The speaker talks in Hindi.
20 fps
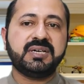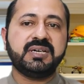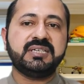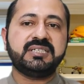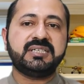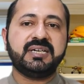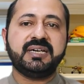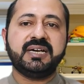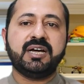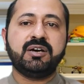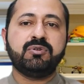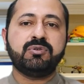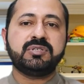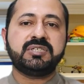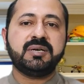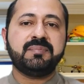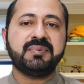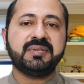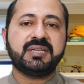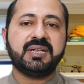की शरियानों
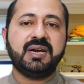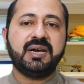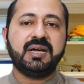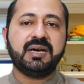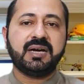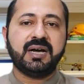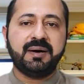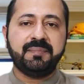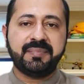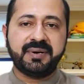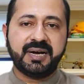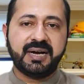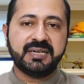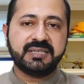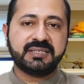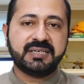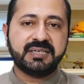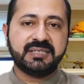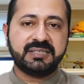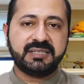से मुतलक
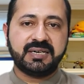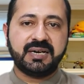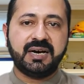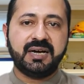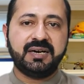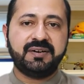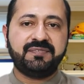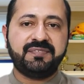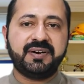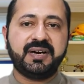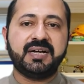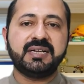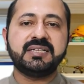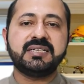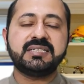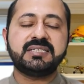अमराज के शिकार अफराद